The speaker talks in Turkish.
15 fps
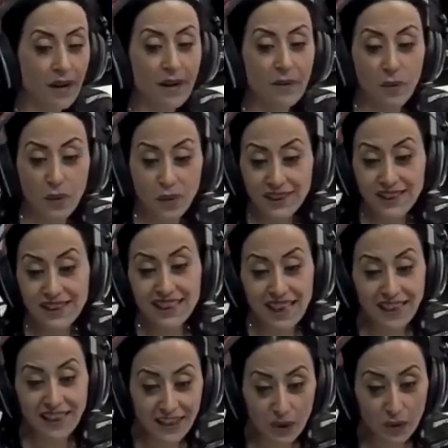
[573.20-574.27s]
Böylece
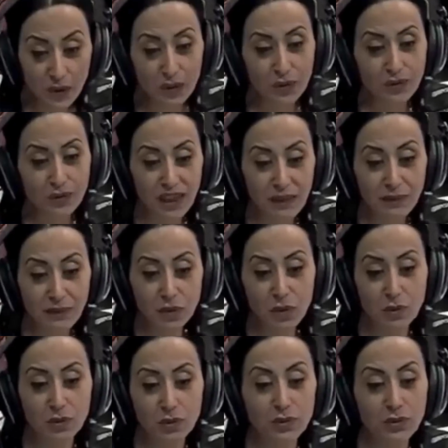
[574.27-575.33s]
kendi yüzünün temiz
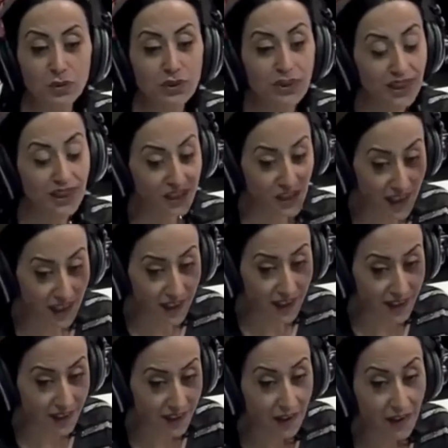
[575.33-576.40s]
olduğunu sanacak.
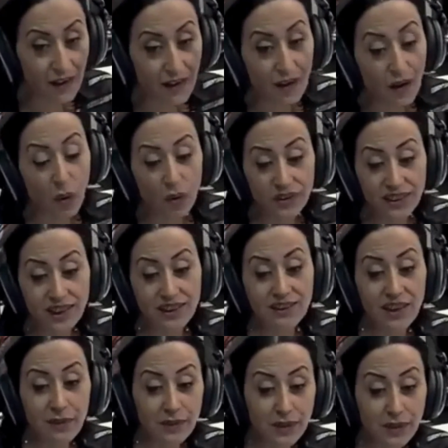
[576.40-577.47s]
Oysa ki
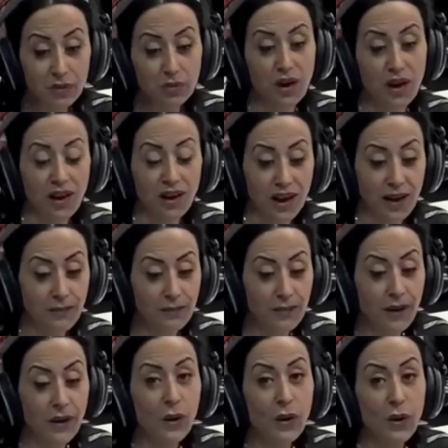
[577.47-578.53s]
temiz yüzlü adam
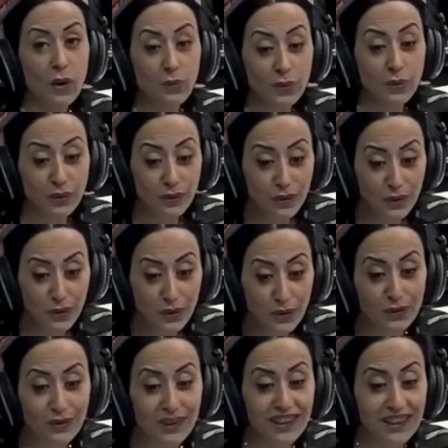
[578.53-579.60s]
öbürünün
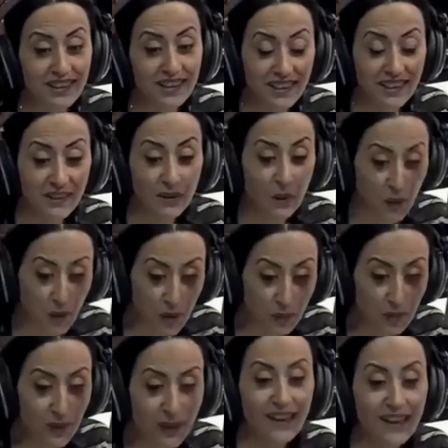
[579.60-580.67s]
yüzündeki kiri görüp
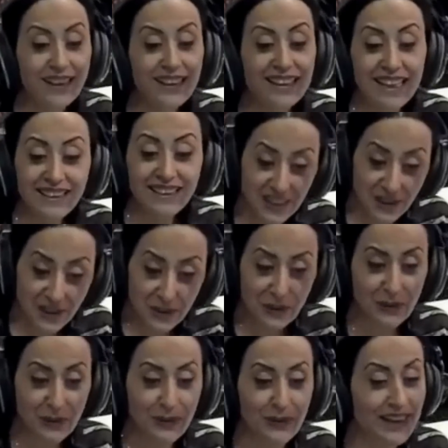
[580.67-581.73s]
kendi
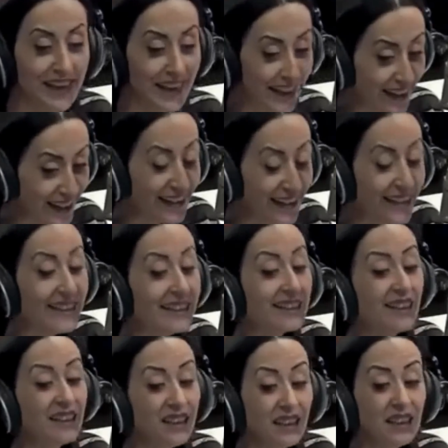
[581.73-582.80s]
yüzünü de
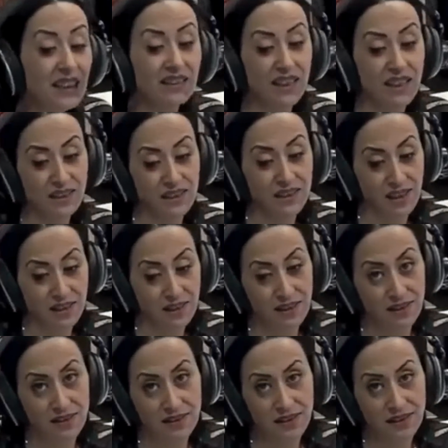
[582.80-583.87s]
kirli sanacak.
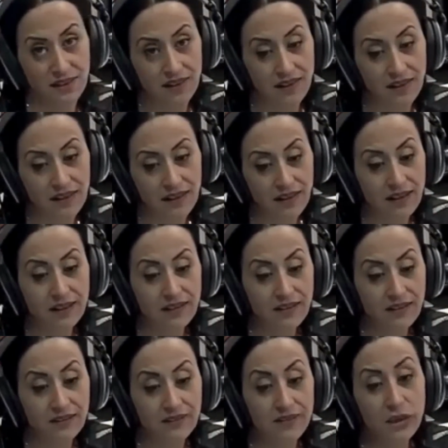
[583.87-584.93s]

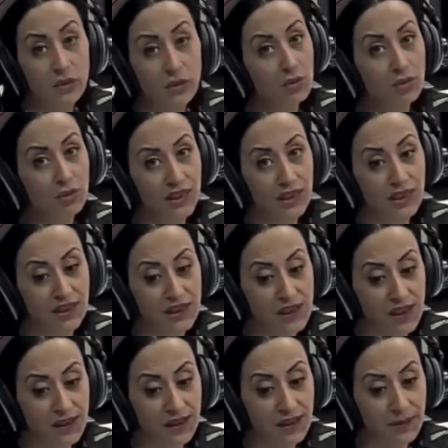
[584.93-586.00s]
Ve yüzünü yıkayacak.